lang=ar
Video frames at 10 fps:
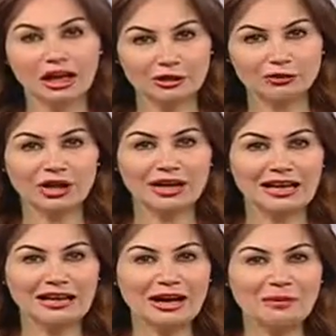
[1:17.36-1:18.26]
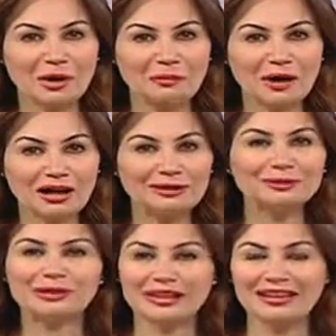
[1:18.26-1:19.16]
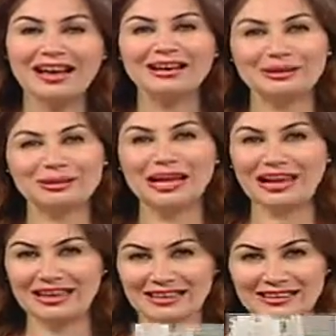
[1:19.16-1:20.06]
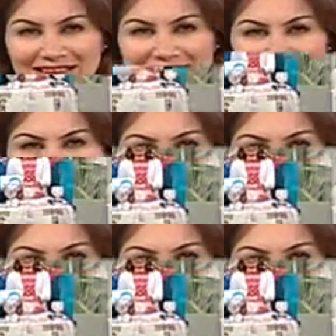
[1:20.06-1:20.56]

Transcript: هنتفرج عليها مع بعض ونرجع نبدا حلقتنا